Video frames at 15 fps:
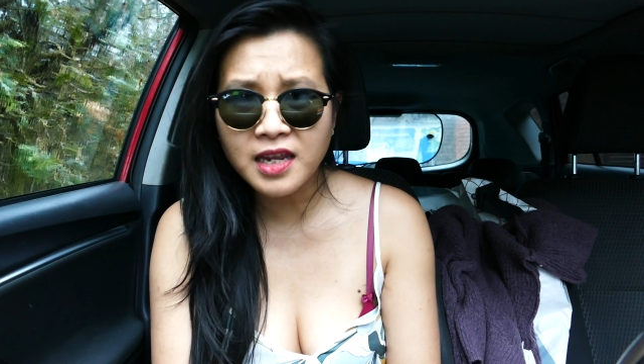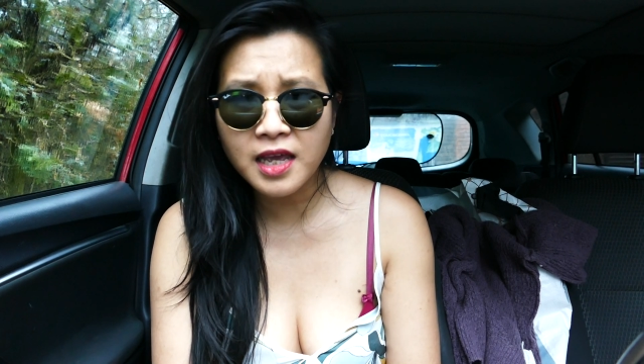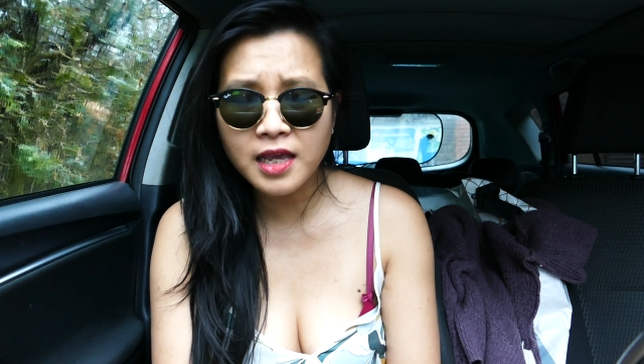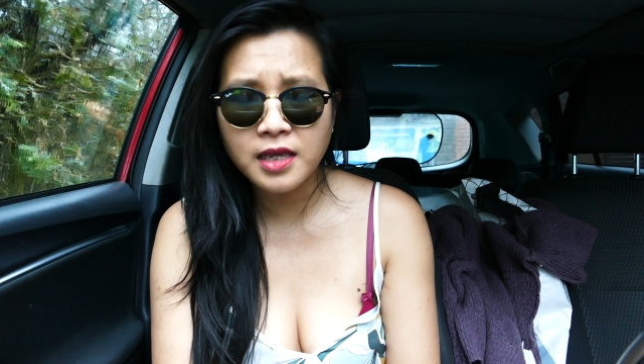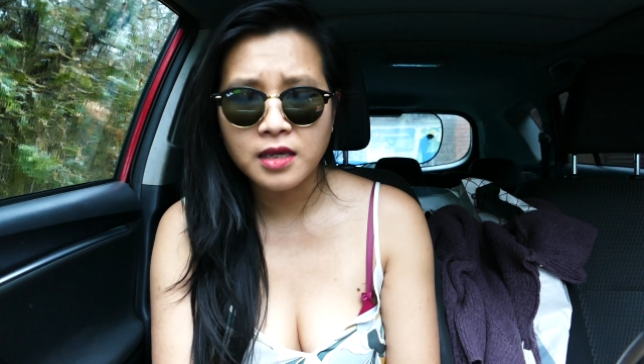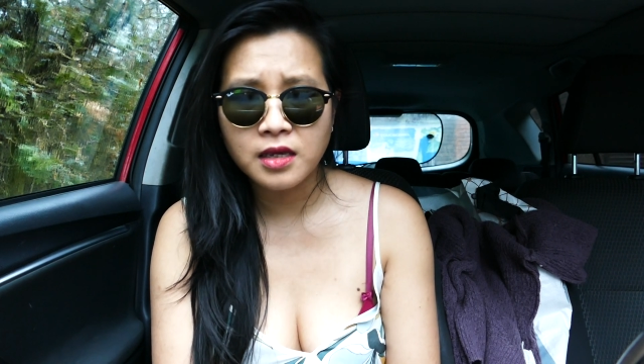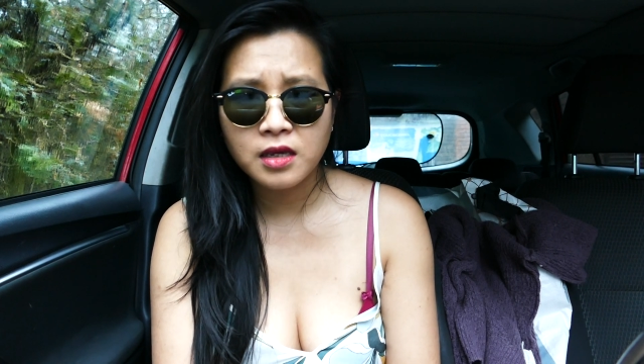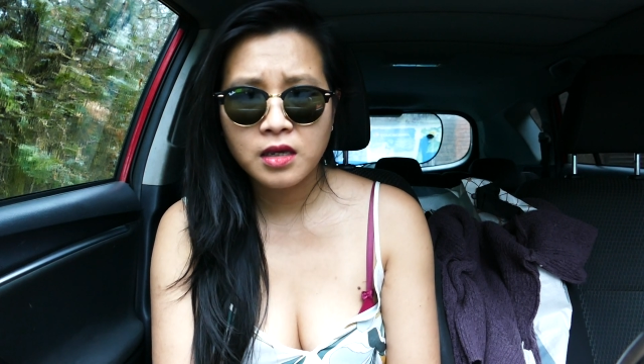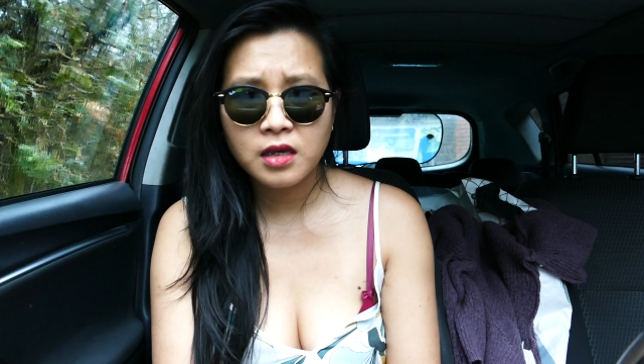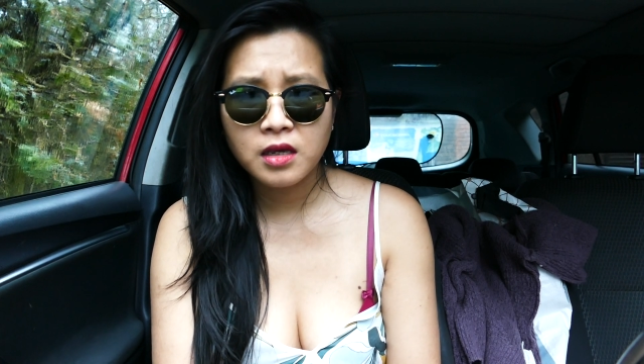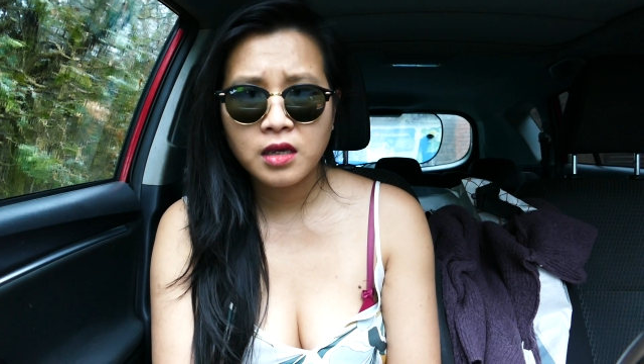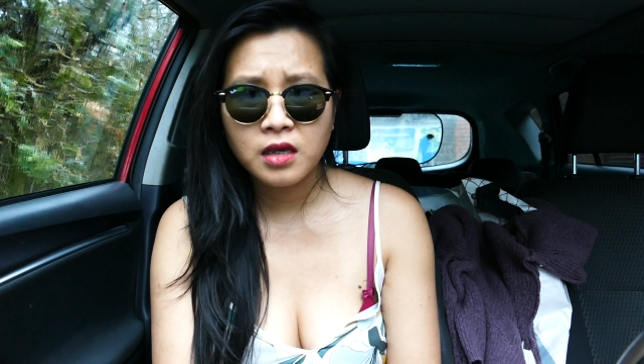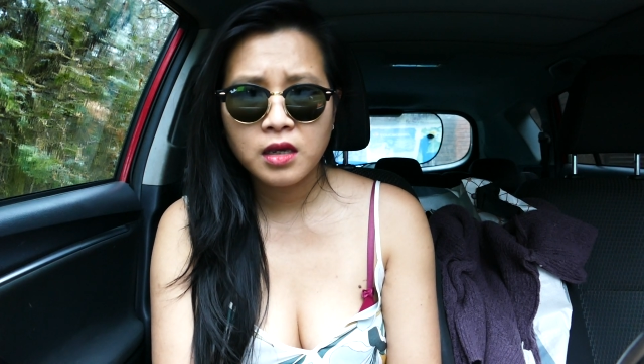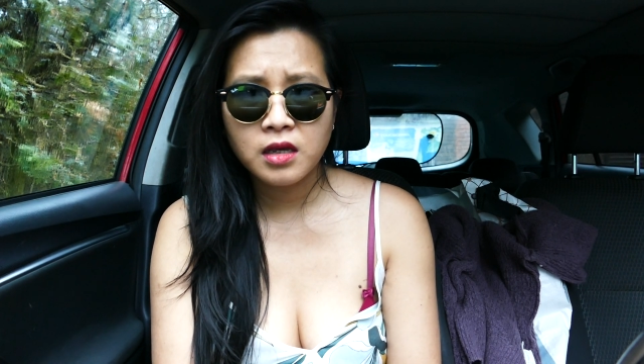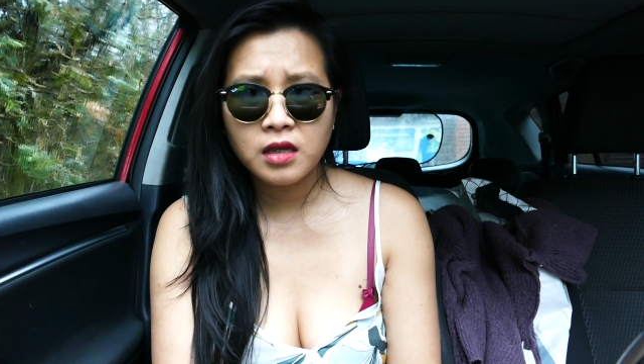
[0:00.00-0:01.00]
đi,
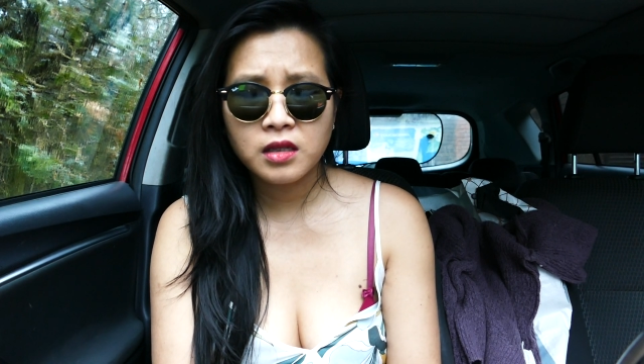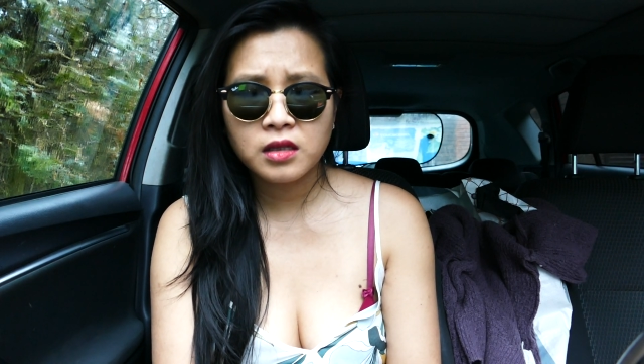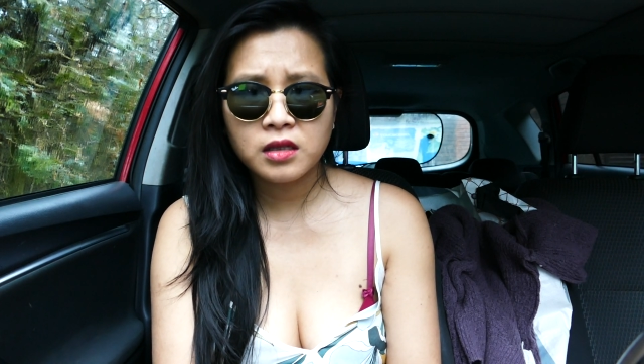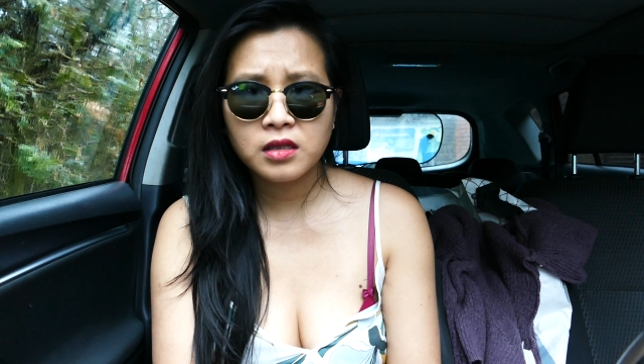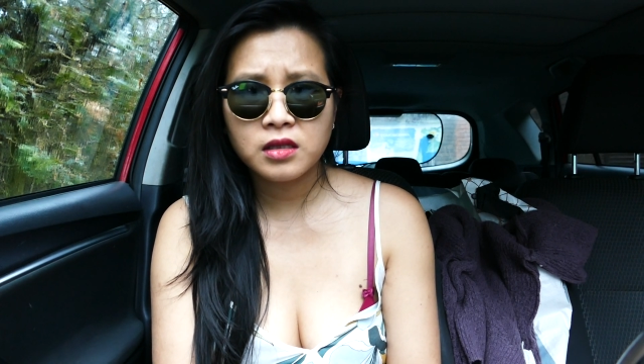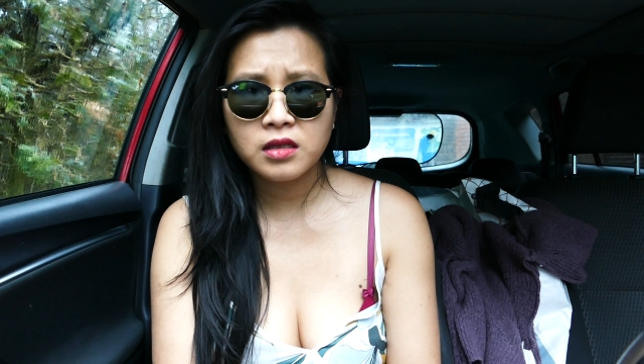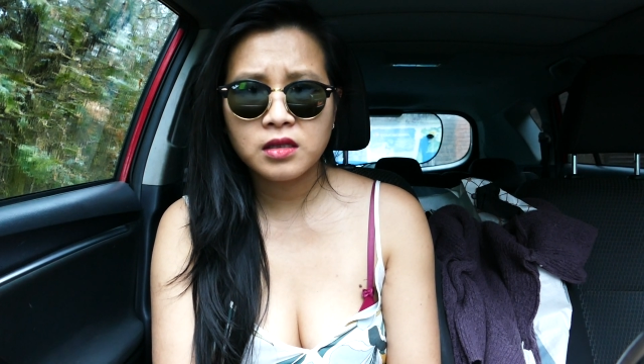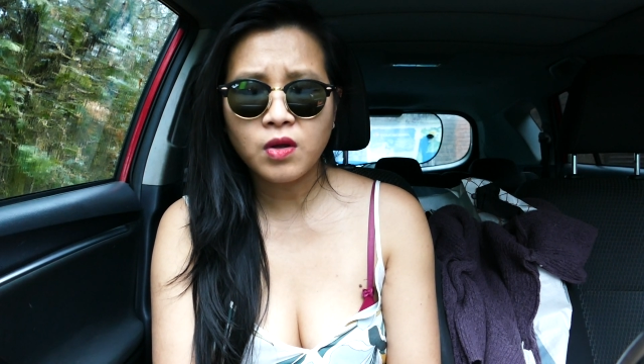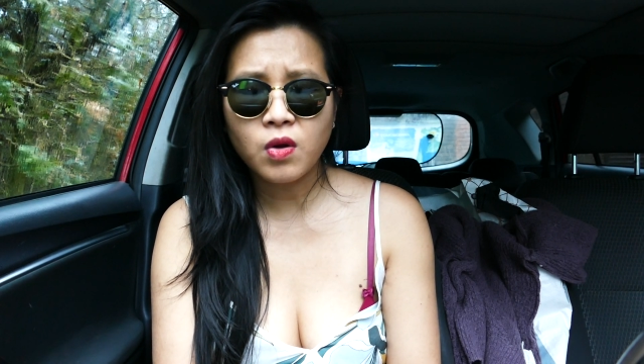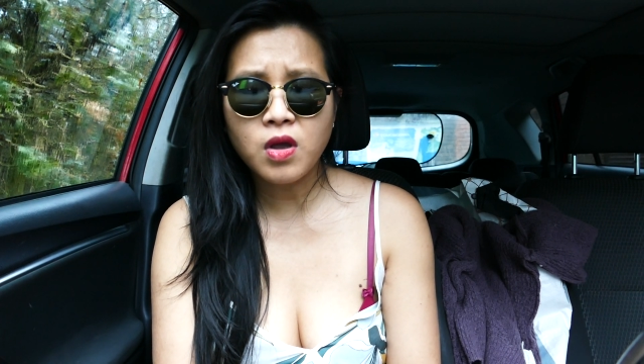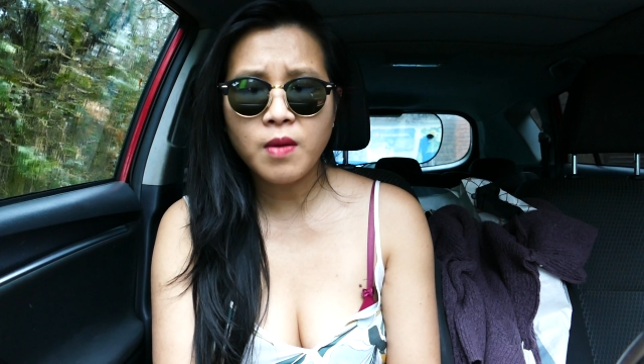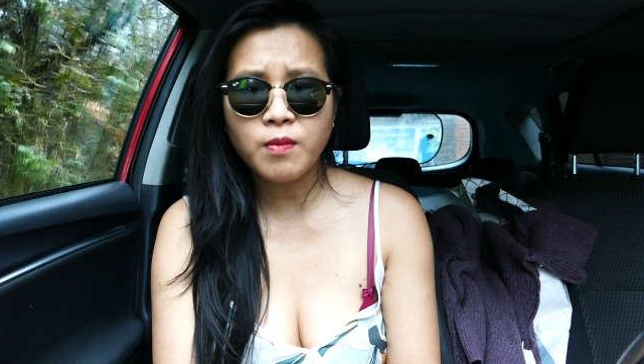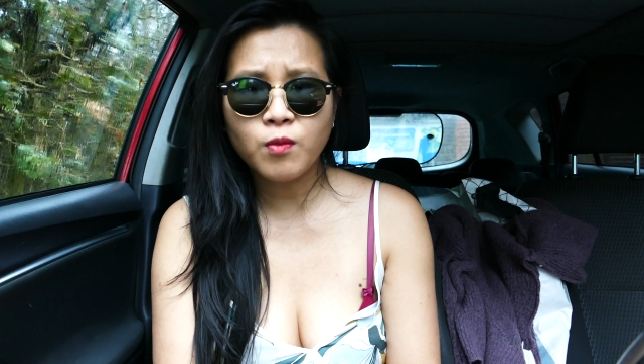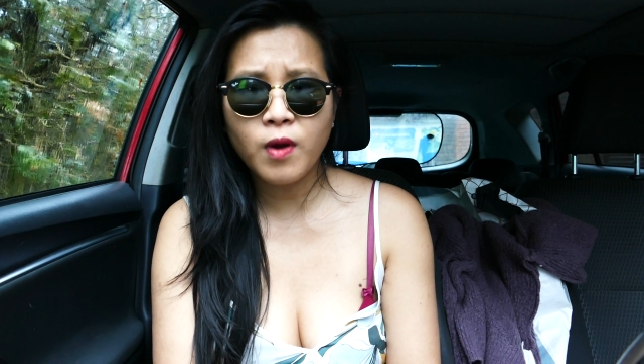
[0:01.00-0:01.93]
tối hôm